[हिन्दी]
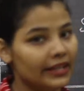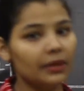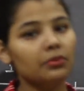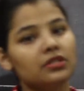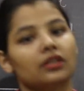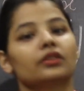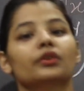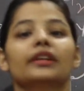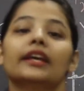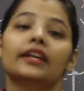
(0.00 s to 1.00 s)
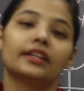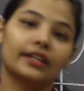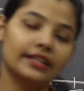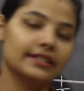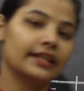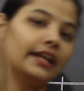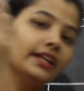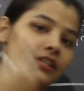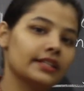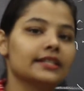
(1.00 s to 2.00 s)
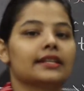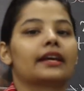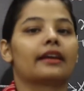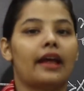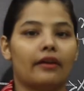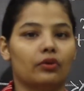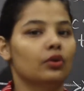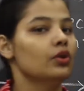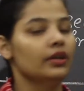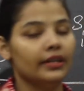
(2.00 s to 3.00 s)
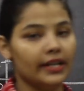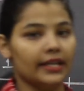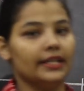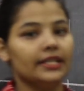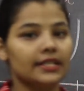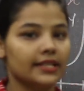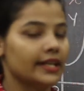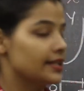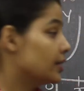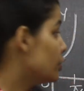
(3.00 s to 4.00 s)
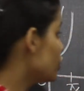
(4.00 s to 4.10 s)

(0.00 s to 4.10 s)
ये नहीं बोल सकते हो कि नहीं इंक्रीजिंग है इंक्रीज़ कर रहा है वो नहीं ये चीज़ नहीं कह सकते